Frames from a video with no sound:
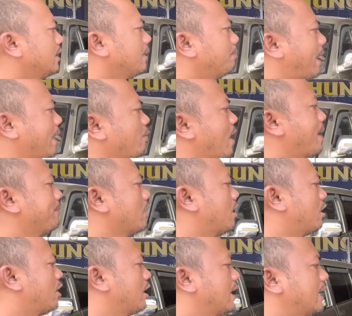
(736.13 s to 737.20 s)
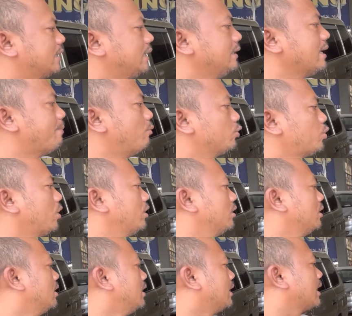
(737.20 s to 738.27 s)
máy của em nó gọi là thì thầm một xuân
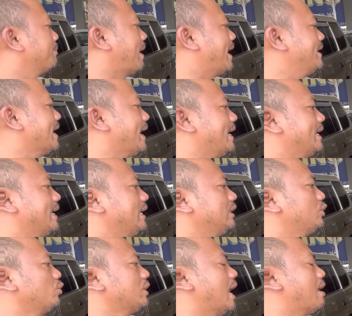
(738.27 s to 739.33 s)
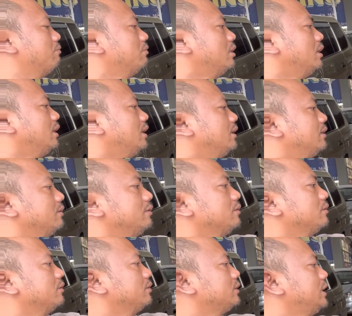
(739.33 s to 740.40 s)
cái máy này thì chú thấy không
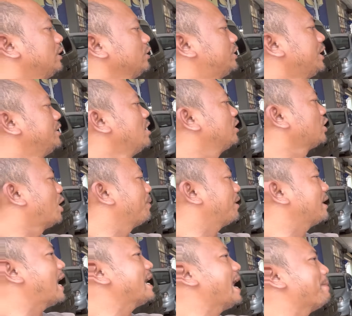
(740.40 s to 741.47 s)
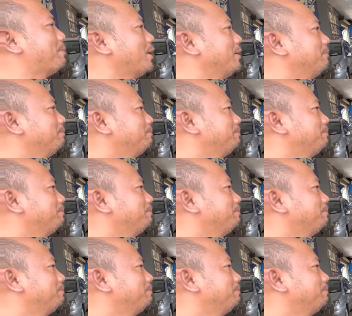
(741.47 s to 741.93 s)
chỉ có xịt nước thôi mà nó đã đẹp rồi